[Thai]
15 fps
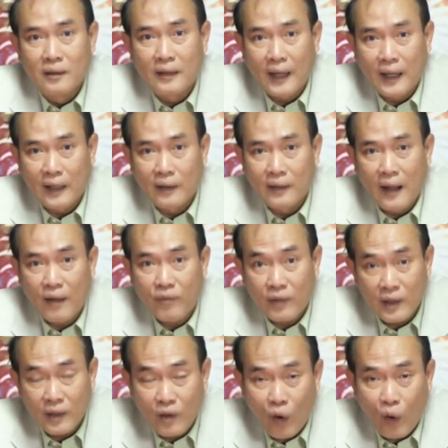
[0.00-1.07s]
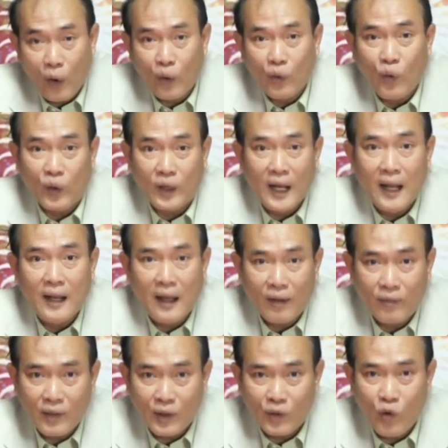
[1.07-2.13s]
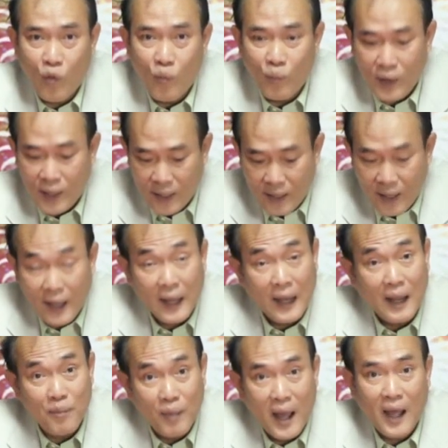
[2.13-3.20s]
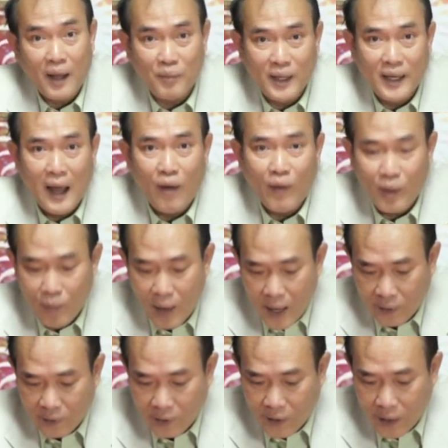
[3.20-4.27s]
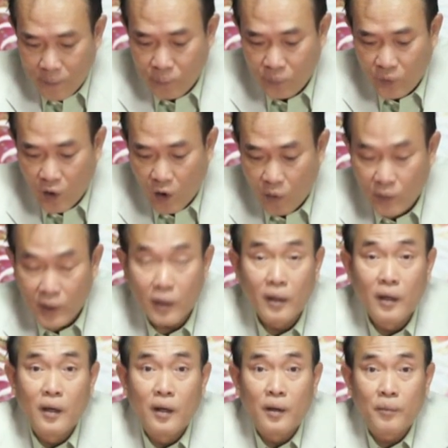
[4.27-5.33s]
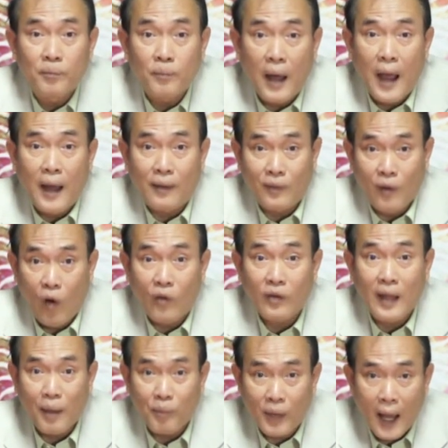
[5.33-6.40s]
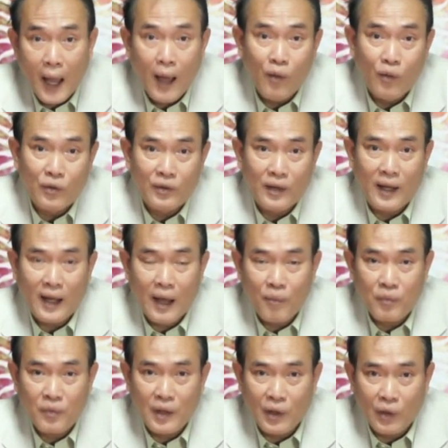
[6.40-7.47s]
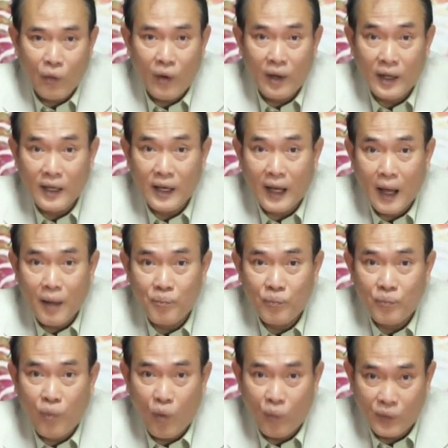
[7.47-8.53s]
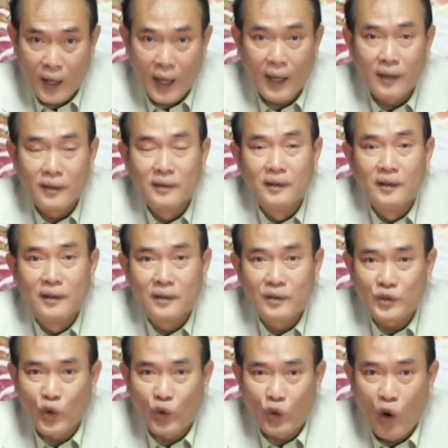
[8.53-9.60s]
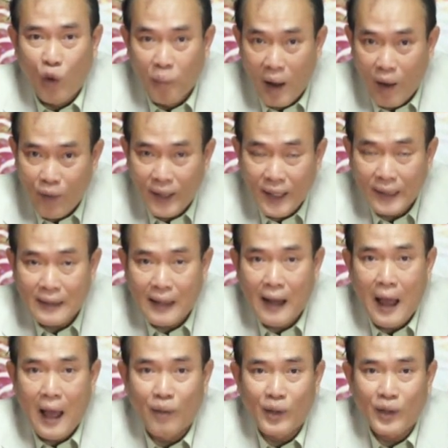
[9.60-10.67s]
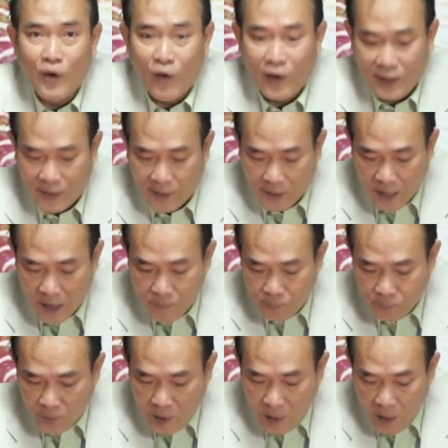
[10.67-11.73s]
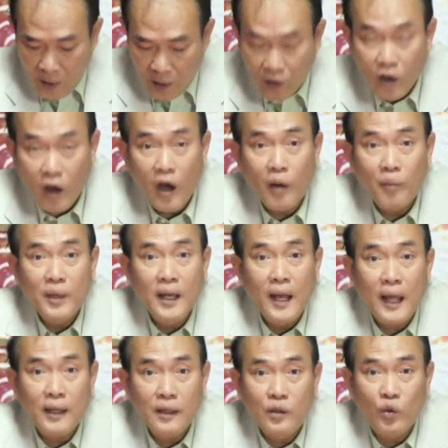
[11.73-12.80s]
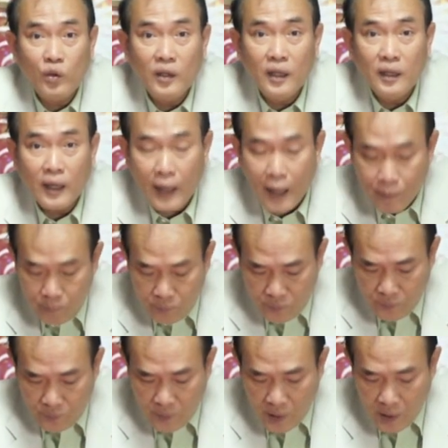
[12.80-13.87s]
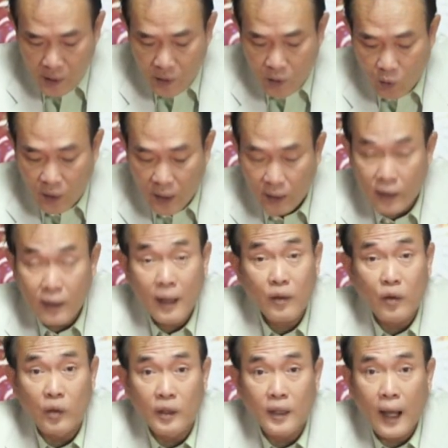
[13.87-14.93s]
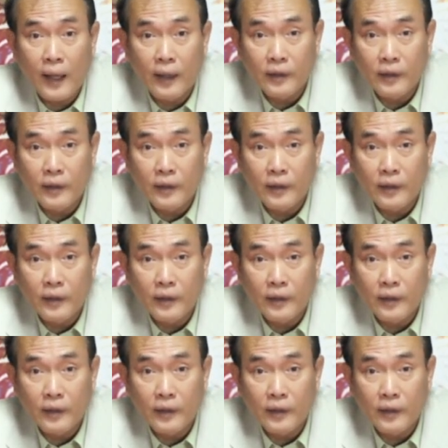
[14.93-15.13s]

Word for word: ในราศีกรกฎและราศีกลุ่มมีเลขอะไรบ้าง มีดาวอะไรบ้างนะครับ ก็มี8 2 3 9นะครับ4ตัวนี้นะครับ ผมจะจดออกมาไว้ในตารางไว้ ก่อนนะครับ แล้วก็มีเลขอีกชุดหนึ่งนะครับ ที่โดดเด่นที่น่าสนใจ